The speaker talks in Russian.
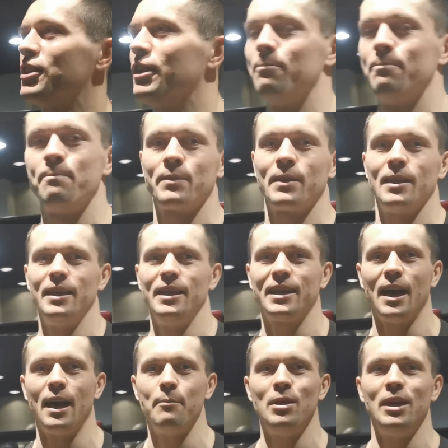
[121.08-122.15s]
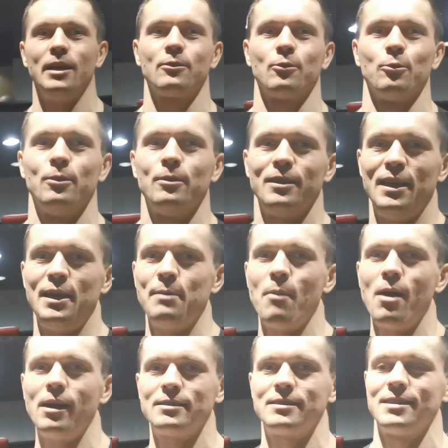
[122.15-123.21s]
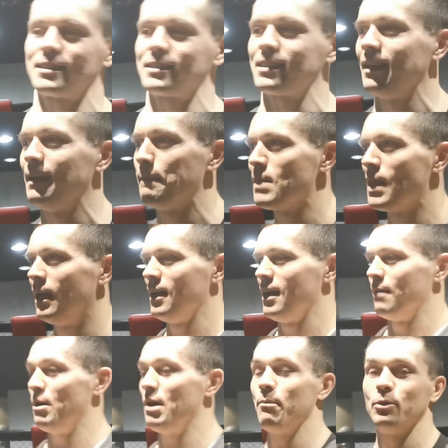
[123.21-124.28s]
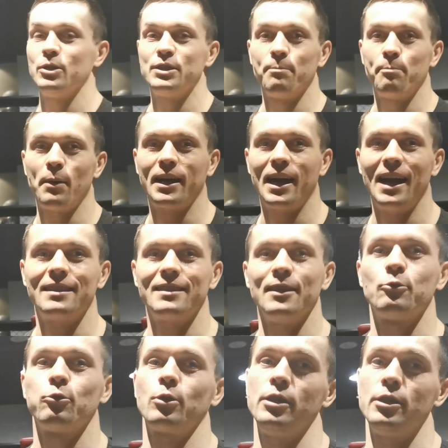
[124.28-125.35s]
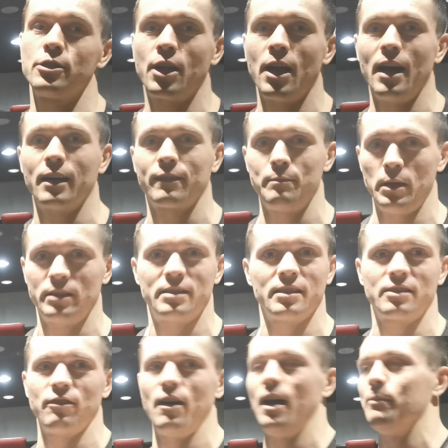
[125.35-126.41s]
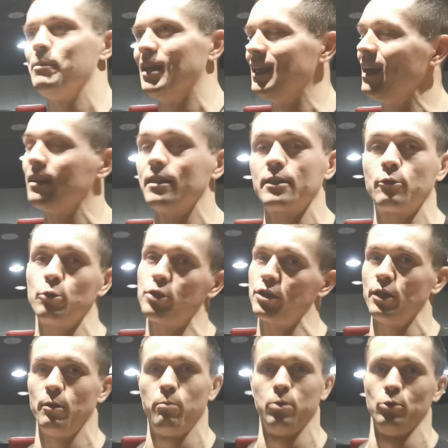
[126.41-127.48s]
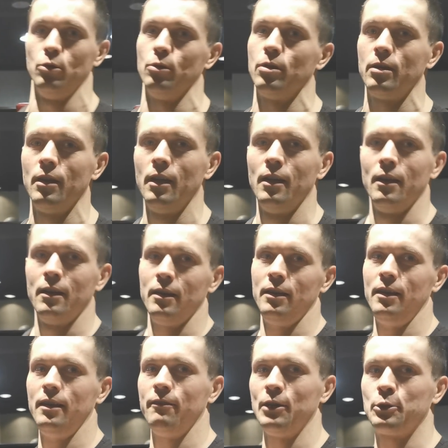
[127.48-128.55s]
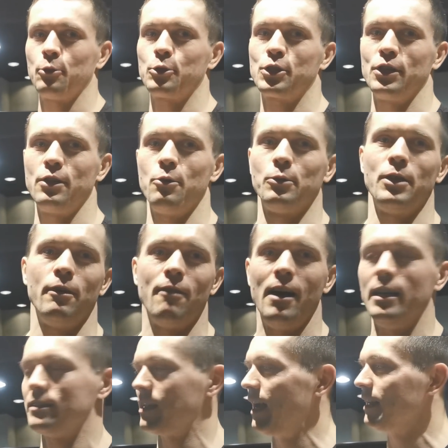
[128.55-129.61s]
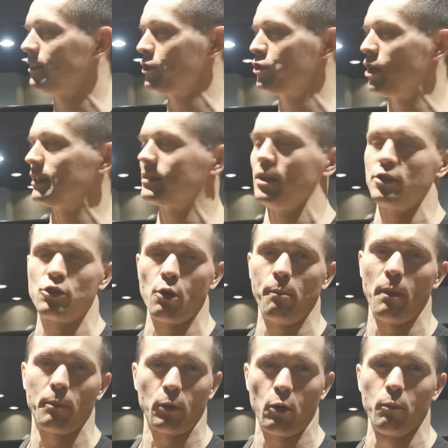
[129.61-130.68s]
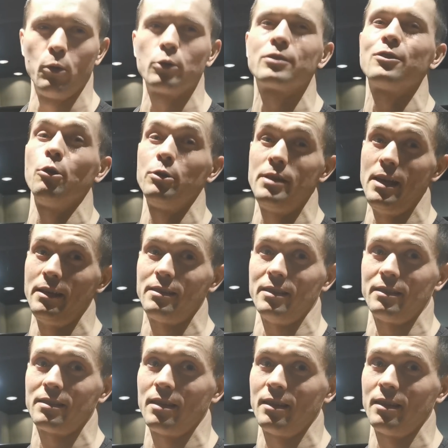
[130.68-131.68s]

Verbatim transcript: Джим, и Комету, и Мастерс, мы будем пахать на турничках вместе с вами. Я так точно буду. И вы тоже не унывайте. А сейчас я еще попробую 110.